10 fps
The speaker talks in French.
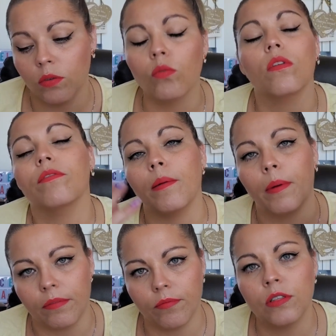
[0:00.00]
Et donc,
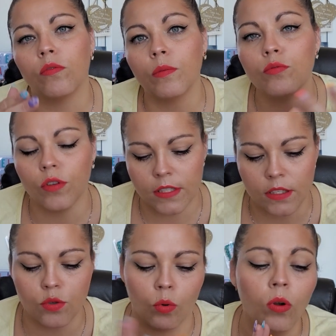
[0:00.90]
enfin bref, ils ont fait plusieurs
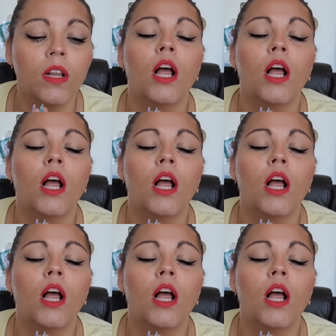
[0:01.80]
sections.